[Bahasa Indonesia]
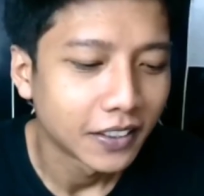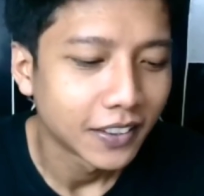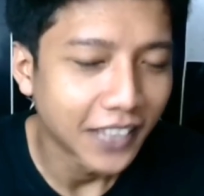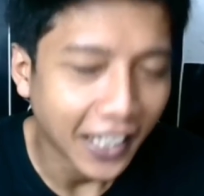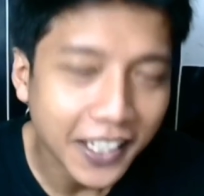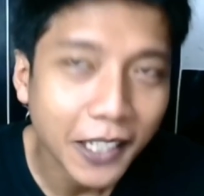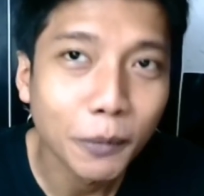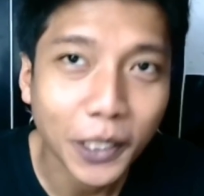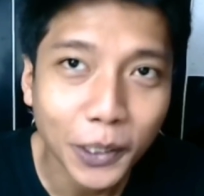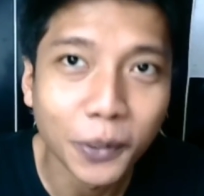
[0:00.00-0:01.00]
Jadi ya
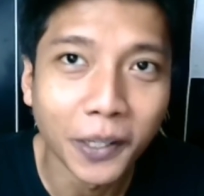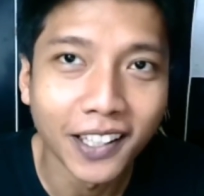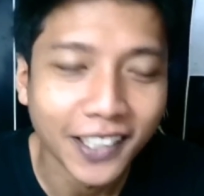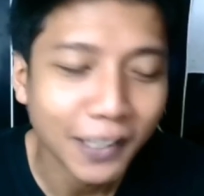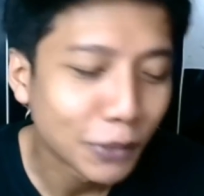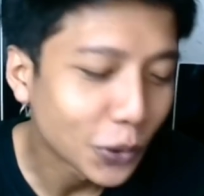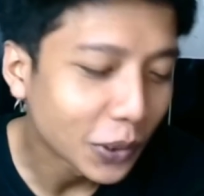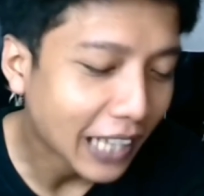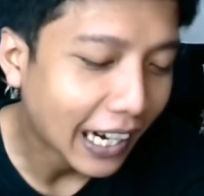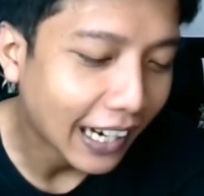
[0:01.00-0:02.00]
begitu ya. Jadi
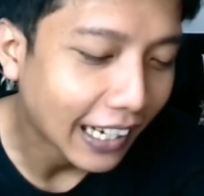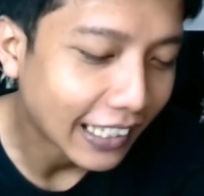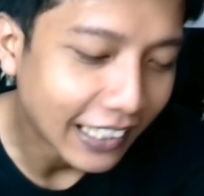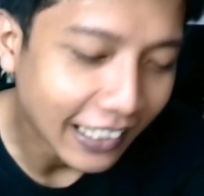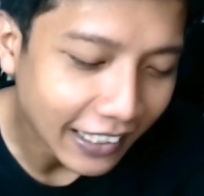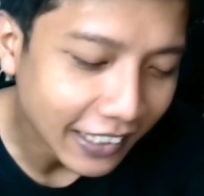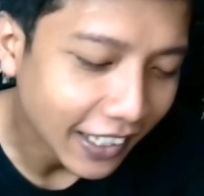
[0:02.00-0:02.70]
menurut kakak ini